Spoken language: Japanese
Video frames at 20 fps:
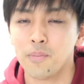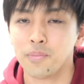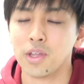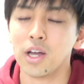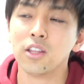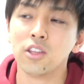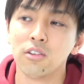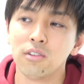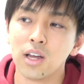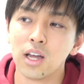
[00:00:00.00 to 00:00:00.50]
で
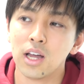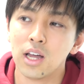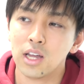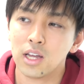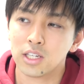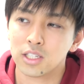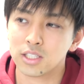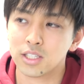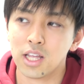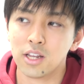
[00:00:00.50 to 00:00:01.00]
あとは
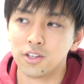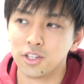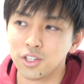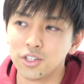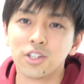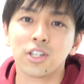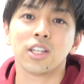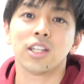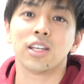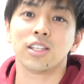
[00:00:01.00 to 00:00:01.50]
捨てる
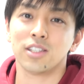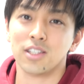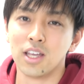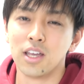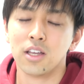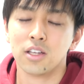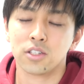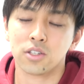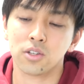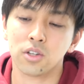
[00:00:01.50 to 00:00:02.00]
勇気です
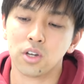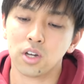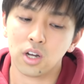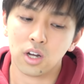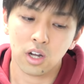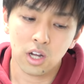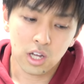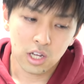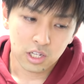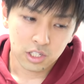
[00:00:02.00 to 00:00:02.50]
ね。そ
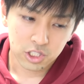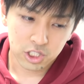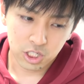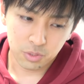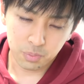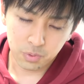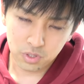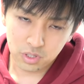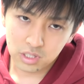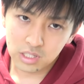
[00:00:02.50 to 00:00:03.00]
の
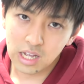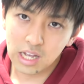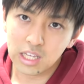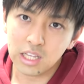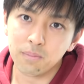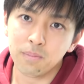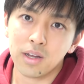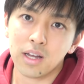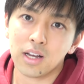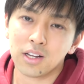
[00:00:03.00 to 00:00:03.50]
自分が
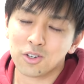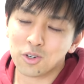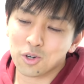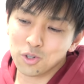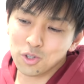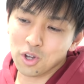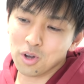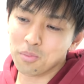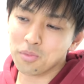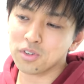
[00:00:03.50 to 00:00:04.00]
今
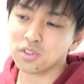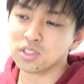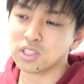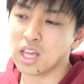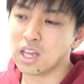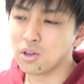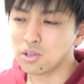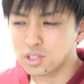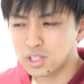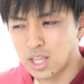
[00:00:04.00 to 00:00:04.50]
この問
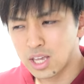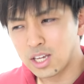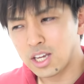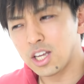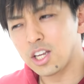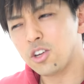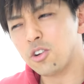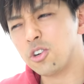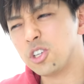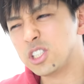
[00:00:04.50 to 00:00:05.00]
題をで
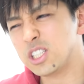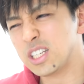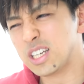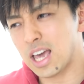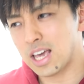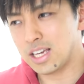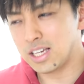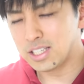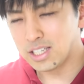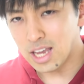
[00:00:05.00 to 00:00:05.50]
きるようにしな
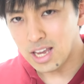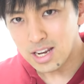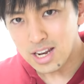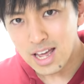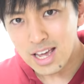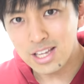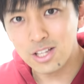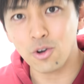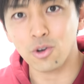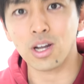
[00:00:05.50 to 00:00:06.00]
きゃいけ
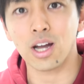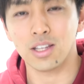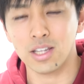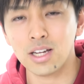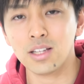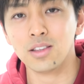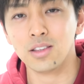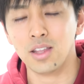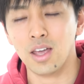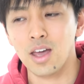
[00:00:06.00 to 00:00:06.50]
ないのか
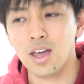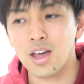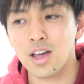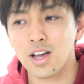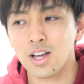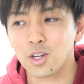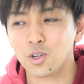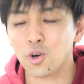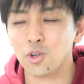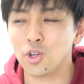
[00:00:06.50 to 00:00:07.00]
なって、
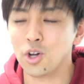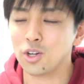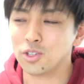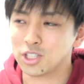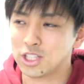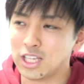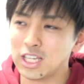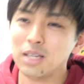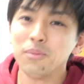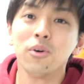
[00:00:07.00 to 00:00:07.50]
この
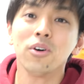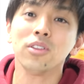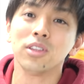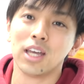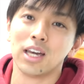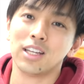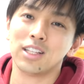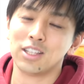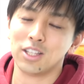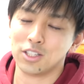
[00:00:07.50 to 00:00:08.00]
D 問
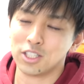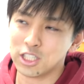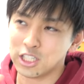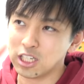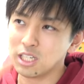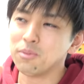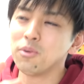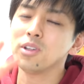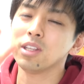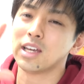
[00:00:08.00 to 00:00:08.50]
題って
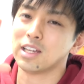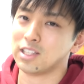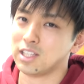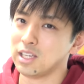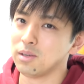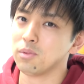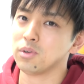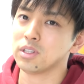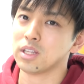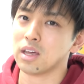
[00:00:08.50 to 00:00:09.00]
C 問題
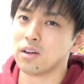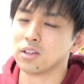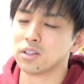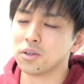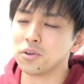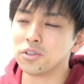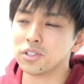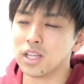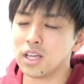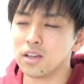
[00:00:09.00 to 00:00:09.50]
D 問題は
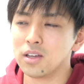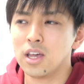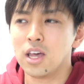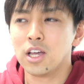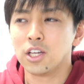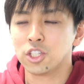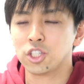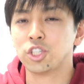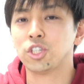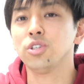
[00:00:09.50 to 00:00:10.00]
当然
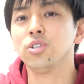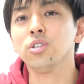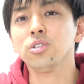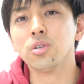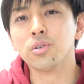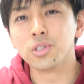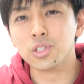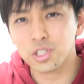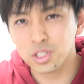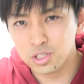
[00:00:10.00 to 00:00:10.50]
習
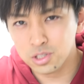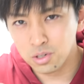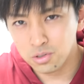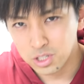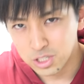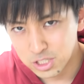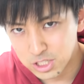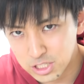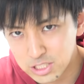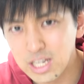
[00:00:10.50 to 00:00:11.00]
得するの
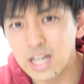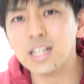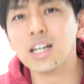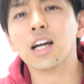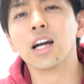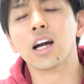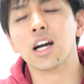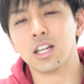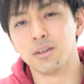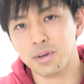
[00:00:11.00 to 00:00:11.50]
に時間が
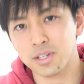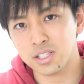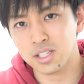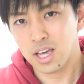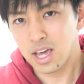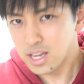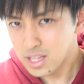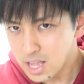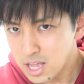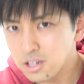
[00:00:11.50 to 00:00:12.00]
かかります。
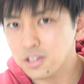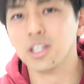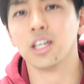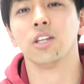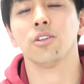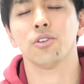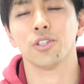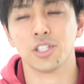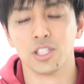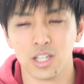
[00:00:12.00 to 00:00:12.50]

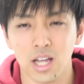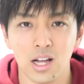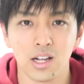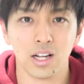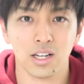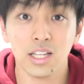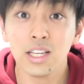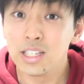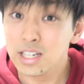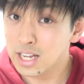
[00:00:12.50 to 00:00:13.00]
エネルギーと時間
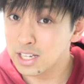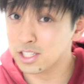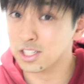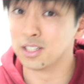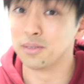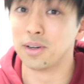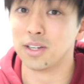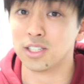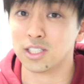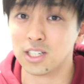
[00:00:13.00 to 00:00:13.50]
が、理解す
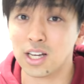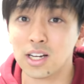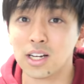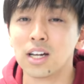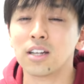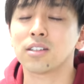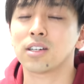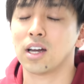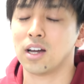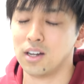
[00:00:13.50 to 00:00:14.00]
るまで時間か
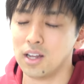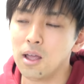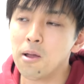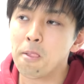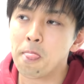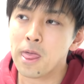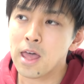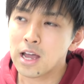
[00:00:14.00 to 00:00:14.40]
かるからね。